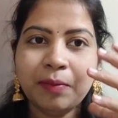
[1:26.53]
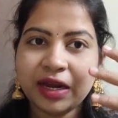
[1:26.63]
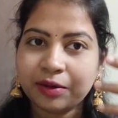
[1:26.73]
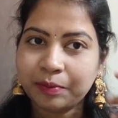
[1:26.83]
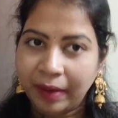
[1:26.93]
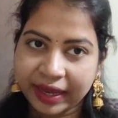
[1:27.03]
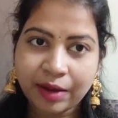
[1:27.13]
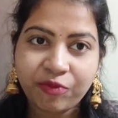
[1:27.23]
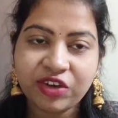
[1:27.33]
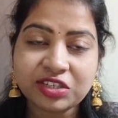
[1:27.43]
మనం
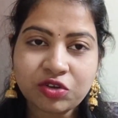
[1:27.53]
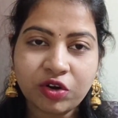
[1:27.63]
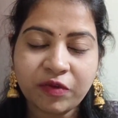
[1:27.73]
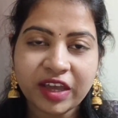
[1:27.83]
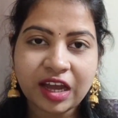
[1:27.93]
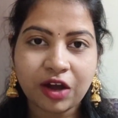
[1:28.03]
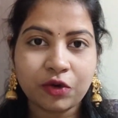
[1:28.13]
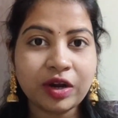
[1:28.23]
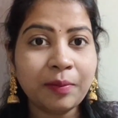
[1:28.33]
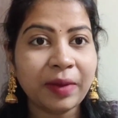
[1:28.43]
మేకప్ వేసుకోవడమే
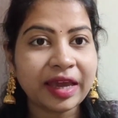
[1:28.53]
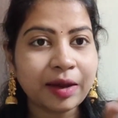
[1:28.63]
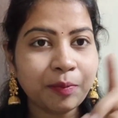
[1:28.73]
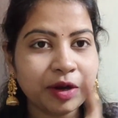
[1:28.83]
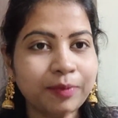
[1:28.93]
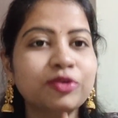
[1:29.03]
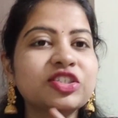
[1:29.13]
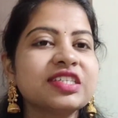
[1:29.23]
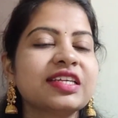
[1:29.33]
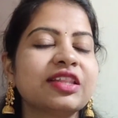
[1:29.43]
కాకుండా మేకప్
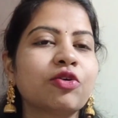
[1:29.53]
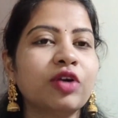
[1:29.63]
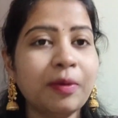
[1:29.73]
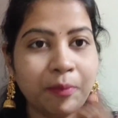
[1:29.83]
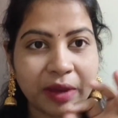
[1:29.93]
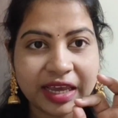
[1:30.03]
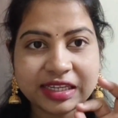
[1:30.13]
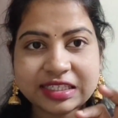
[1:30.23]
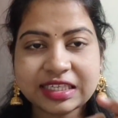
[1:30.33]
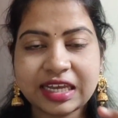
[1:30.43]
రిమూవ్ చేసేది కూడా
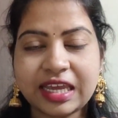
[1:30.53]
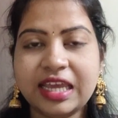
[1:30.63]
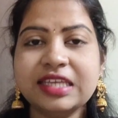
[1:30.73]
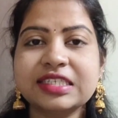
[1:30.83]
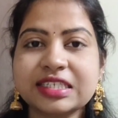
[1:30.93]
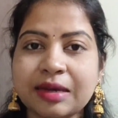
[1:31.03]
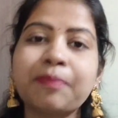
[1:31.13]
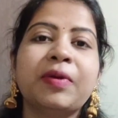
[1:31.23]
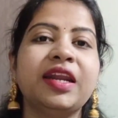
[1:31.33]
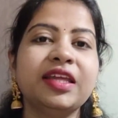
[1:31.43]
మెయిన్ కీ
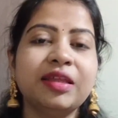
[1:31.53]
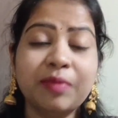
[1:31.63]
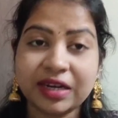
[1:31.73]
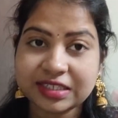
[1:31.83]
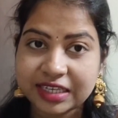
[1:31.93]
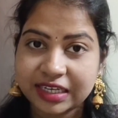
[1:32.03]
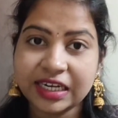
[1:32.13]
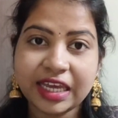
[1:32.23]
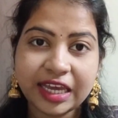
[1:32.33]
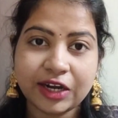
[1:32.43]
స్టెప్ అనేది మన
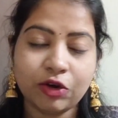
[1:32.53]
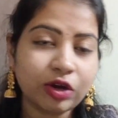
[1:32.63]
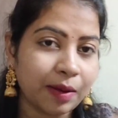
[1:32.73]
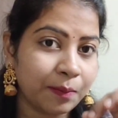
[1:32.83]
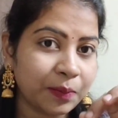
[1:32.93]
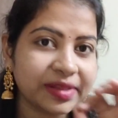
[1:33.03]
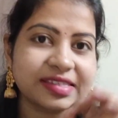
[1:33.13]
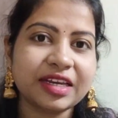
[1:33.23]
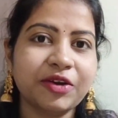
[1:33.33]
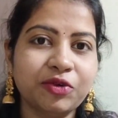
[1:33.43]
స్కిన్ కేర్లో
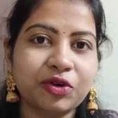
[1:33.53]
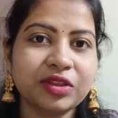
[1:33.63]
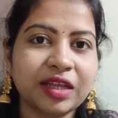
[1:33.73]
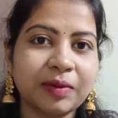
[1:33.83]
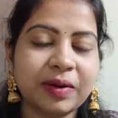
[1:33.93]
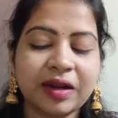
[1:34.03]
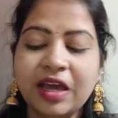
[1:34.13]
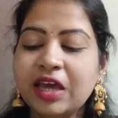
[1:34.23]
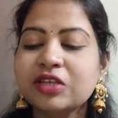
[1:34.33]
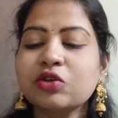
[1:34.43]
కంపల్సరీ ఉంటుందన్నమాట
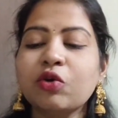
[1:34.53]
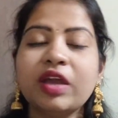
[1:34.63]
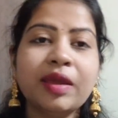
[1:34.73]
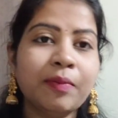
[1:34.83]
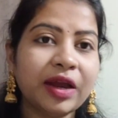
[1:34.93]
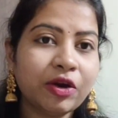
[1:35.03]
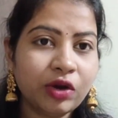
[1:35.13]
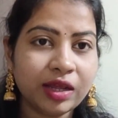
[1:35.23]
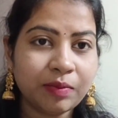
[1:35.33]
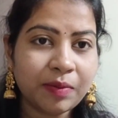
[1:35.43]
సో ఈ
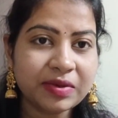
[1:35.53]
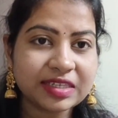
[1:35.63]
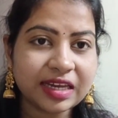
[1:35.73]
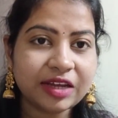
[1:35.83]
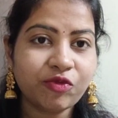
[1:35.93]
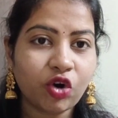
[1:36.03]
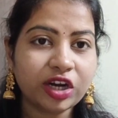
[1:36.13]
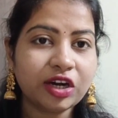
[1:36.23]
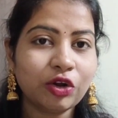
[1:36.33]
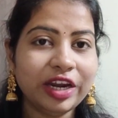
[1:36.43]
బయోడెర్మా మిసైలర్
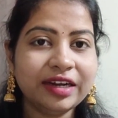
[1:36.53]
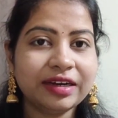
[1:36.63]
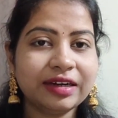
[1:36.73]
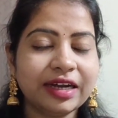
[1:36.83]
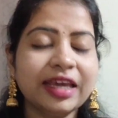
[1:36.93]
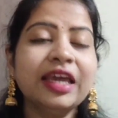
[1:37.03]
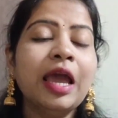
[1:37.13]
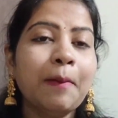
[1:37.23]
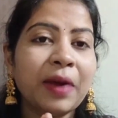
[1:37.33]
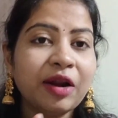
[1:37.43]
వాటర్లో ఏంటంటే
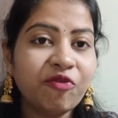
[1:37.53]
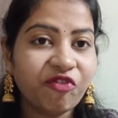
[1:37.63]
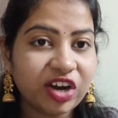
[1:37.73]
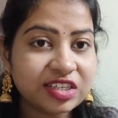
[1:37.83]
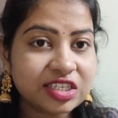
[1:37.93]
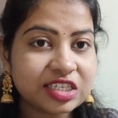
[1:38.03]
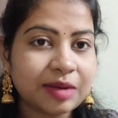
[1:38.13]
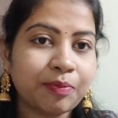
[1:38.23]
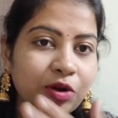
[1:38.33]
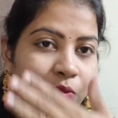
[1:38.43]
మనం వన్
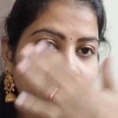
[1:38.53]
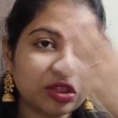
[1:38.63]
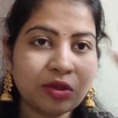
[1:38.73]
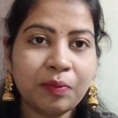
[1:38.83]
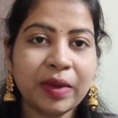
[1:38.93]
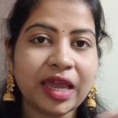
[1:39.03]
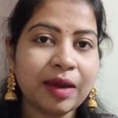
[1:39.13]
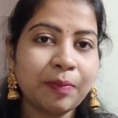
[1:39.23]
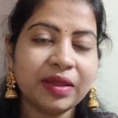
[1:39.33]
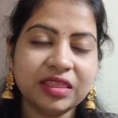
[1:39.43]
స్టెప్లో మొత్తం
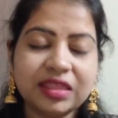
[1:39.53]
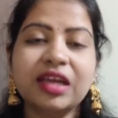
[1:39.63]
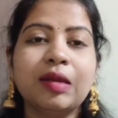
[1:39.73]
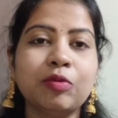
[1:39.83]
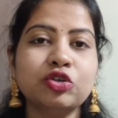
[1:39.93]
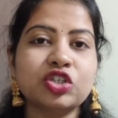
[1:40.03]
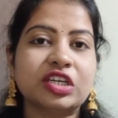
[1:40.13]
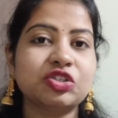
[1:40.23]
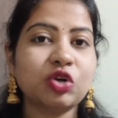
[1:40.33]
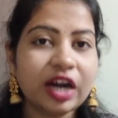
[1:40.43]
మేకప్ అంతా రిమూవ్
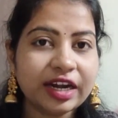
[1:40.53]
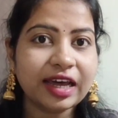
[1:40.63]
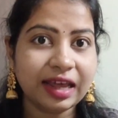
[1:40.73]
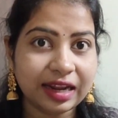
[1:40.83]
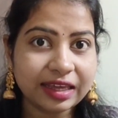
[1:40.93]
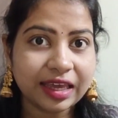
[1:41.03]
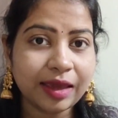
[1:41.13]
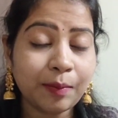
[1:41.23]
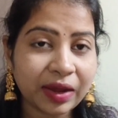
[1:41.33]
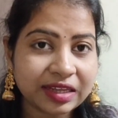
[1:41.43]
చేయొచ్చు అండ్
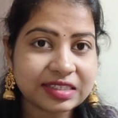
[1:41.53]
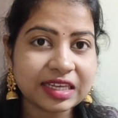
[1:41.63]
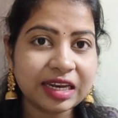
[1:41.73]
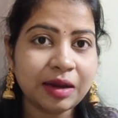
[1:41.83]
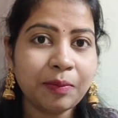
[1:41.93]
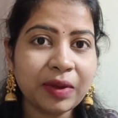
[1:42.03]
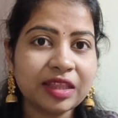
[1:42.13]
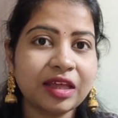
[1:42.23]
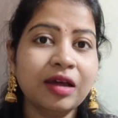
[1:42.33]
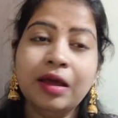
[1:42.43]
అలాగే మన స్కిన్
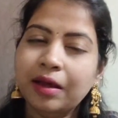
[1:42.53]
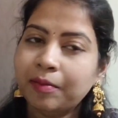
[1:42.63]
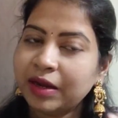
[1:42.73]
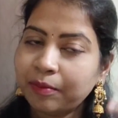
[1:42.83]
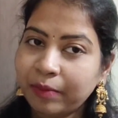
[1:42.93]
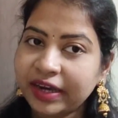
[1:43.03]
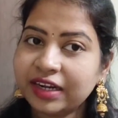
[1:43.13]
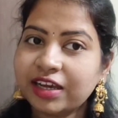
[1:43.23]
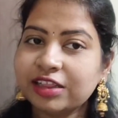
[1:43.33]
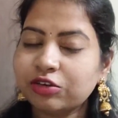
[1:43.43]
మీద మనం
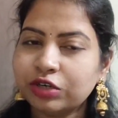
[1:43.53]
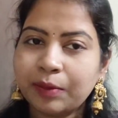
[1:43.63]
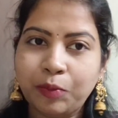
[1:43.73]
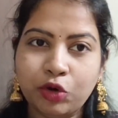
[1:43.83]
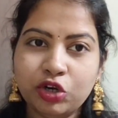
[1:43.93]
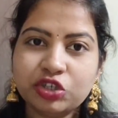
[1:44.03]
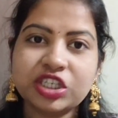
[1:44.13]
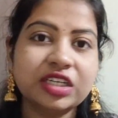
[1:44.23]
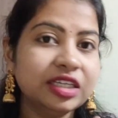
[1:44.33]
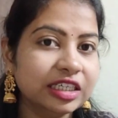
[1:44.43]
బయటకు వెళ్తుంటే
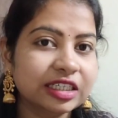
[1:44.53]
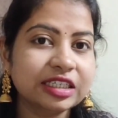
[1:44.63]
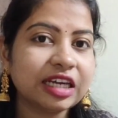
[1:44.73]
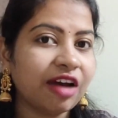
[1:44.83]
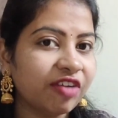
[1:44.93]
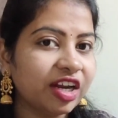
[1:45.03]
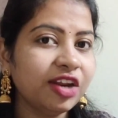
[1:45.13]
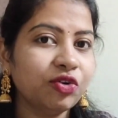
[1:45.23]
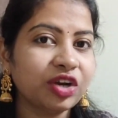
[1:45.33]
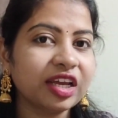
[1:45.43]
పొల్యూషన్ డర్ట్
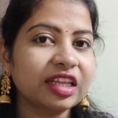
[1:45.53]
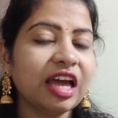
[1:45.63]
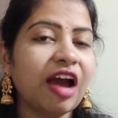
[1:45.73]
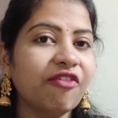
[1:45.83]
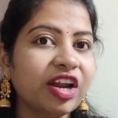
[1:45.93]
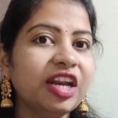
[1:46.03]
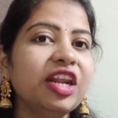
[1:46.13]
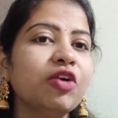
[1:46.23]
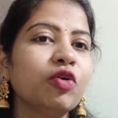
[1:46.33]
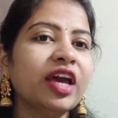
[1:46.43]
అవన్నీ ఉంటాయి కదా
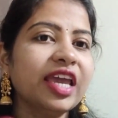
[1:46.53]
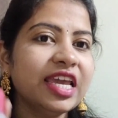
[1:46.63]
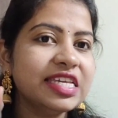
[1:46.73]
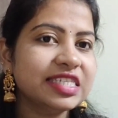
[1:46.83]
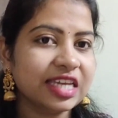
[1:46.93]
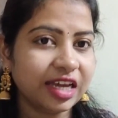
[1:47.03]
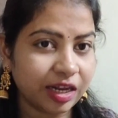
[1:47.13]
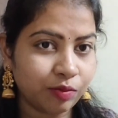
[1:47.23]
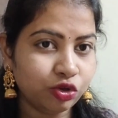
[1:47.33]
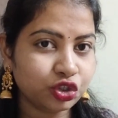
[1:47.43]
అవన్నీ కూడా ఈజీగా
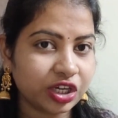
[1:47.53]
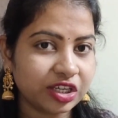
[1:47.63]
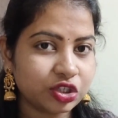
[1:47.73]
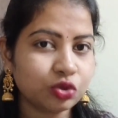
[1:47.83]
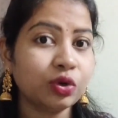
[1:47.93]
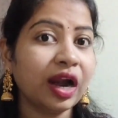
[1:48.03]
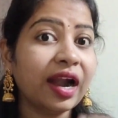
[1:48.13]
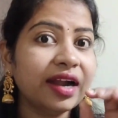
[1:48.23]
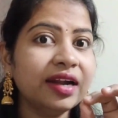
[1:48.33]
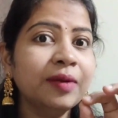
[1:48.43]
రిమూవ్ చేయొచ్చు
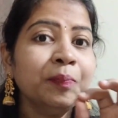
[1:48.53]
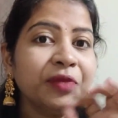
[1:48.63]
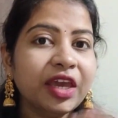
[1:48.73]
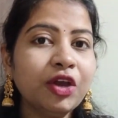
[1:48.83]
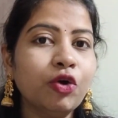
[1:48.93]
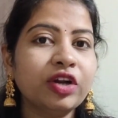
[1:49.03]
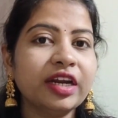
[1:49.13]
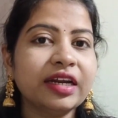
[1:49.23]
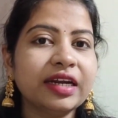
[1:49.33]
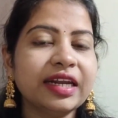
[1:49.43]
అండ్
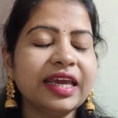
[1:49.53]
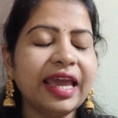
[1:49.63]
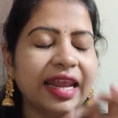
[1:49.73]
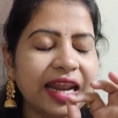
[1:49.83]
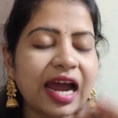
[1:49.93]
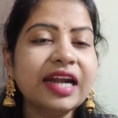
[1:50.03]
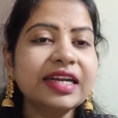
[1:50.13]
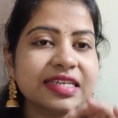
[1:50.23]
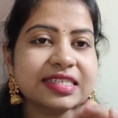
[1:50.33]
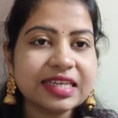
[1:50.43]
ఇంకోటి ఏంటంటే
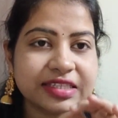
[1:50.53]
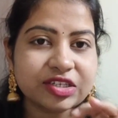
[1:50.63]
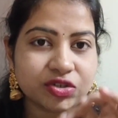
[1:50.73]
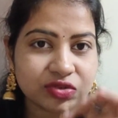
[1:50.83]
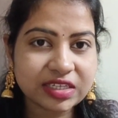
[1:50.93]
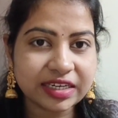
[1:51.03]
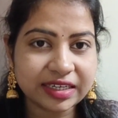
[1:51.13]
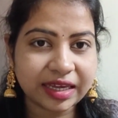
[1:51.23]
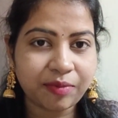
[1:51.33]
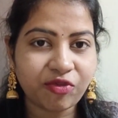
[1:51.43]
ఎలాంటి సెన్సిటివ్
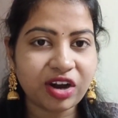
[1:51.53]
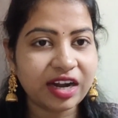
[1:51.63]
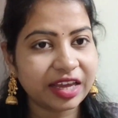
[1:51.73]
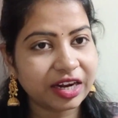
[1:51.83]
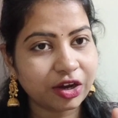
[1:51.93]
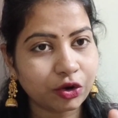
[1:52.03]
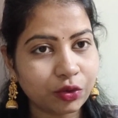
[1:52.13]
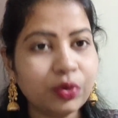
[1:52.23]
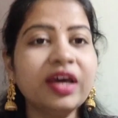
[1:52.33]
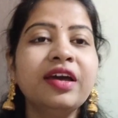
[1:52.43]
స్కిన్ టైప్ వాళ్ళైనా
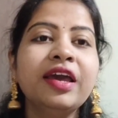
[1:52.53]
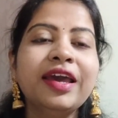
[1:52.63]
కూడా